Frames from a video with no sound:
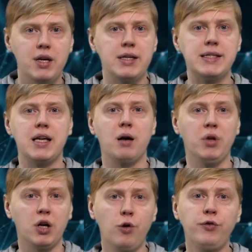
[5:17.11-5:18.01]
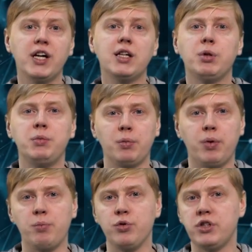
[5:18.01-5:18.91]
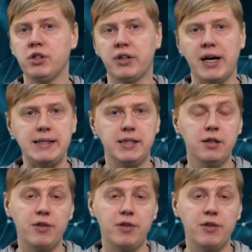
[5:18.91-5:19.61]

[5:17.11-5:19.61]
из-за облаков я, например, пропустил транзит